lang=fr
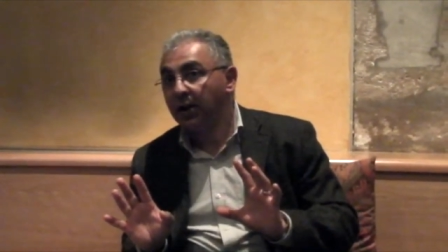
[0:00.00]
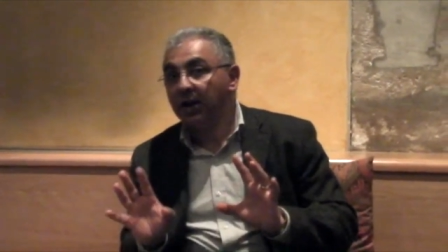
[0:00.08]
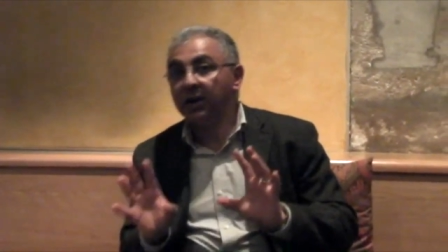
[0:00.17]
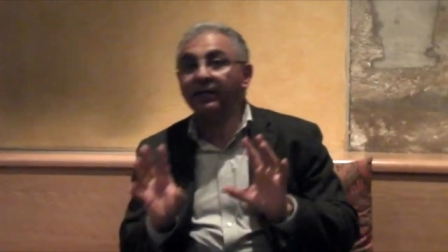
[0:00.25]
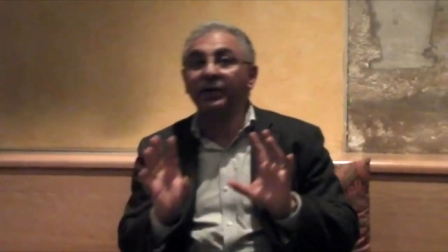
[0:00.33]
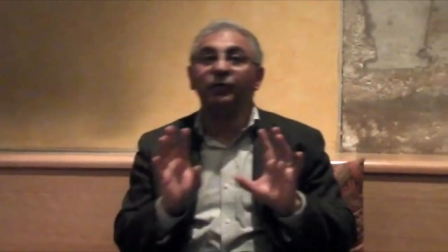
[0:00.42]
Et
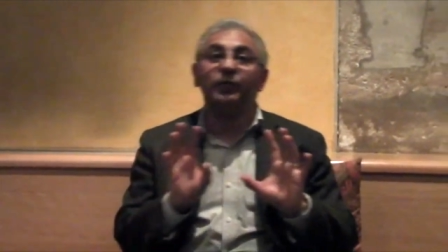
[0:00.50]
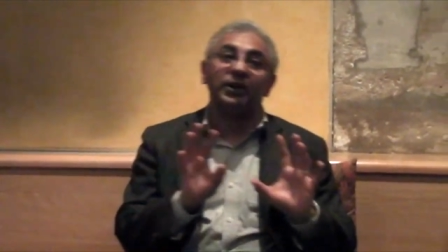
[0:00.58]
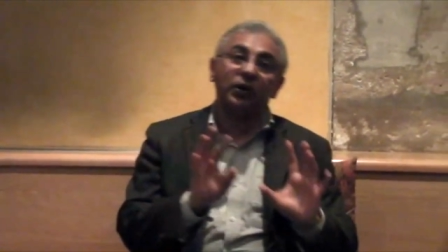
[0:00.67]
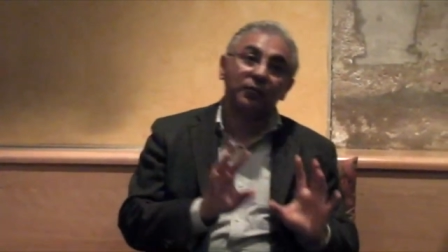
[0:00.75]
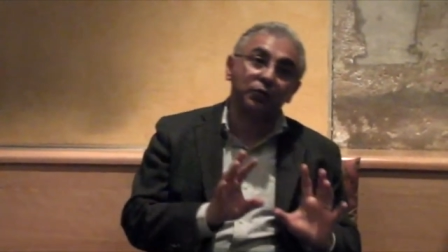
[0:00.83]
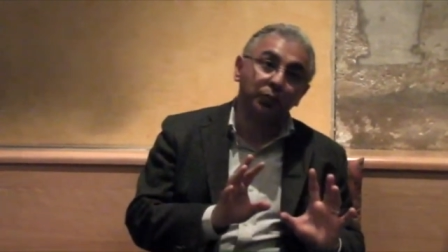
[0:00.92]
il va devenir
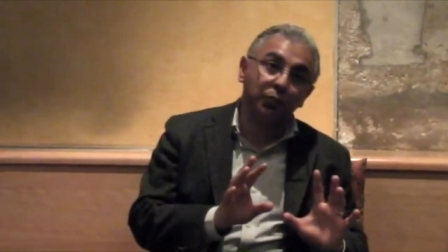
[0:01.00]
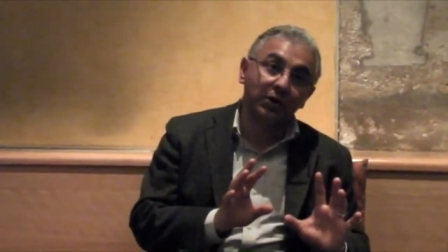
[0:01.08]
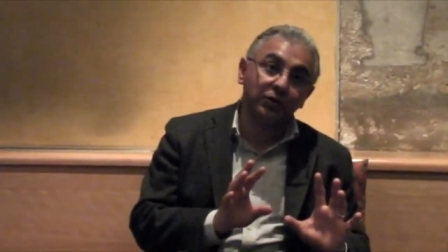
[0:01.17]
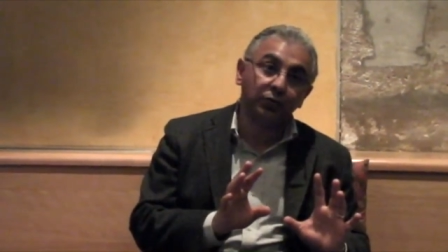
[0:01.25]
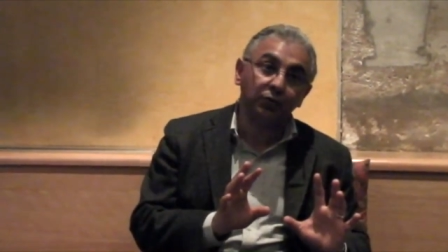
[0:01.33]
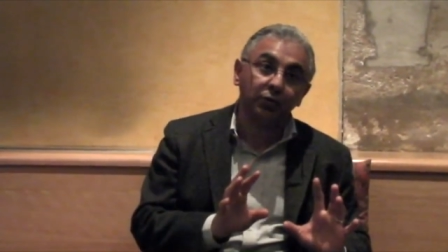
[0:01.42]
comme ce
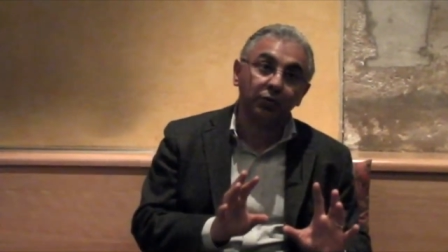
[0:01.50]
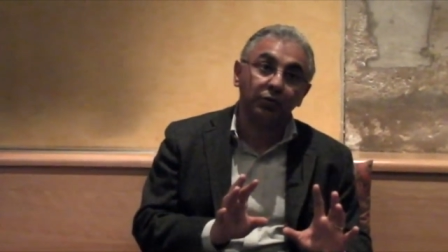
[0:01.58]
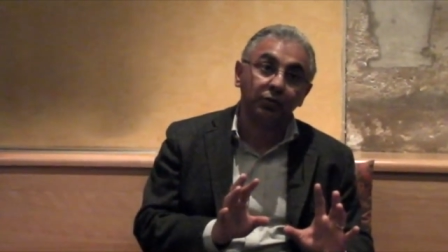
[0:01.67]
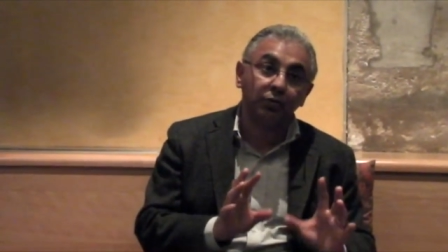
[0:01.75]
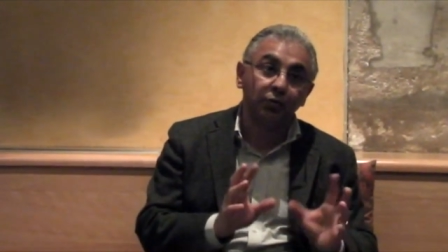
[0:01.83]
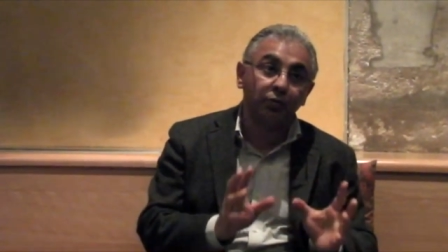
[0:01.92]
poisson d'eau
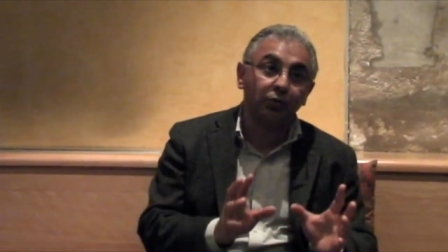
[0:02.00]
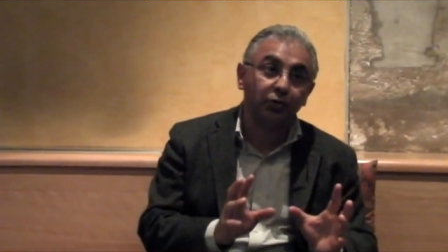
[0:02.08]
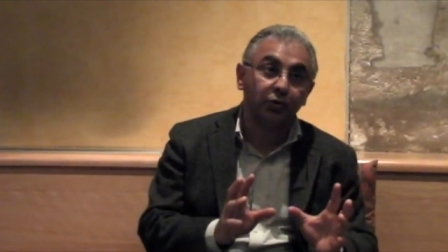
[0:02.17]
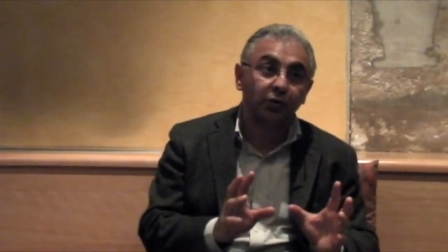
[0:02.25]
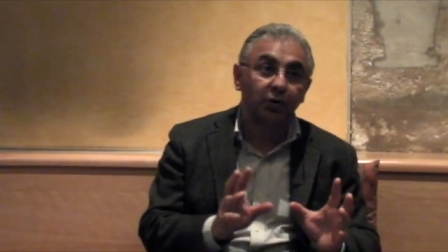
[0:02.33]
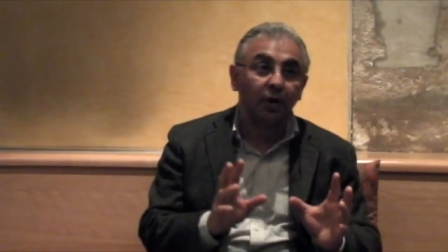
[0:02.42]
douce
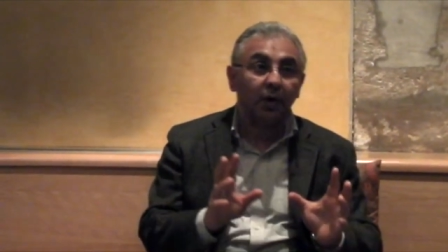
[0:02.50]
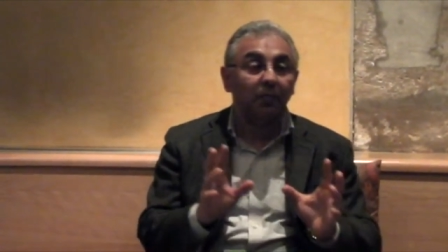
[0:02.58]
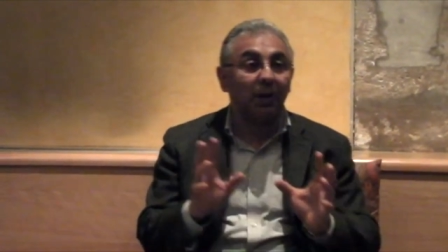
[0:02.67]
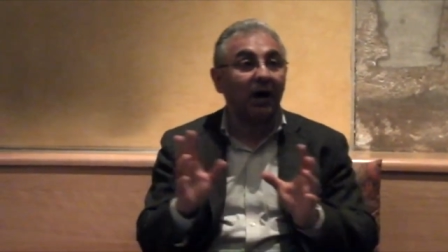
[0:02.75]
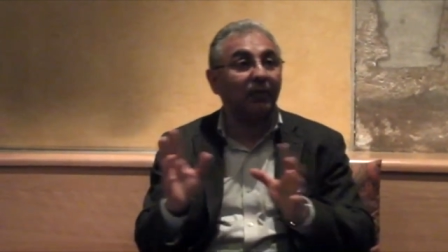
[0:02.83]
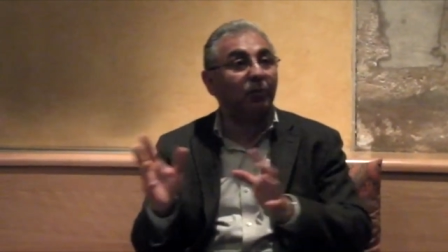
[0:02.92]

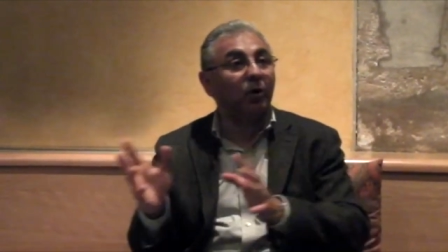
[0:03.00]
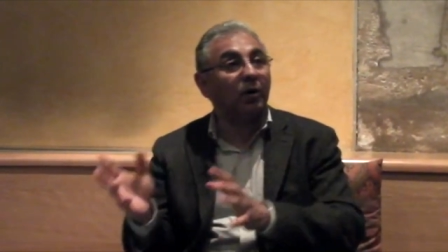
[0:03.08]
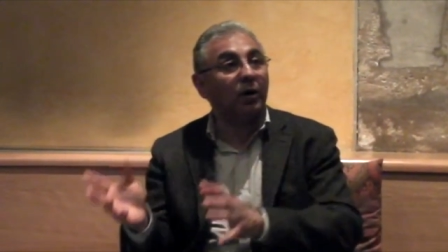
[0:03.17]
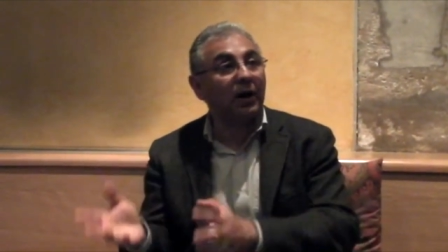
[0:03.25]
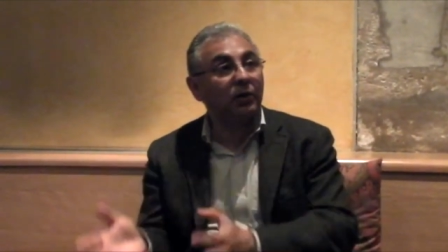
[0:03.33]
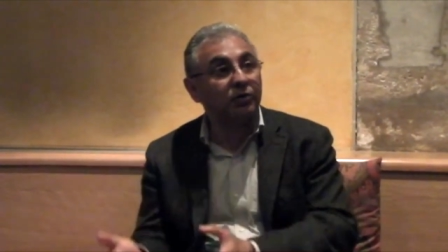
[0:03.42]
par
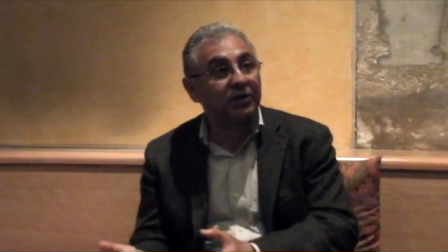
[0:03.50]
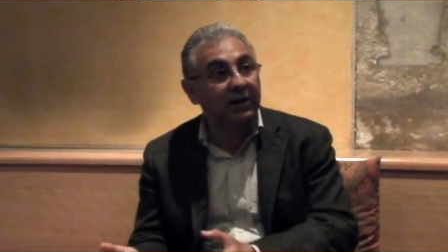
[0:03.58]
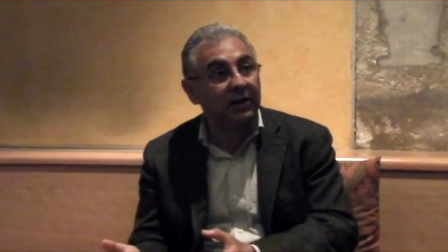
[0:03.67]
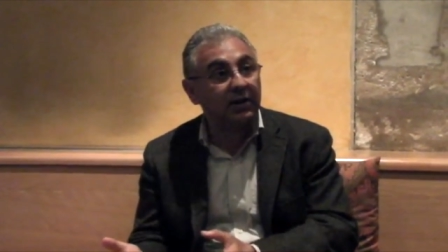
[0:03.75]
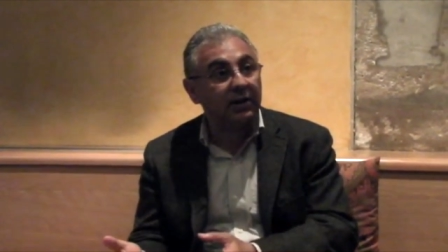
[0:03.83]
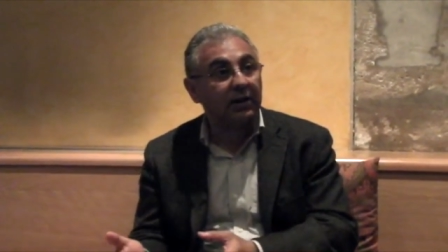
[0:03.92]
rapport à l'eau salée.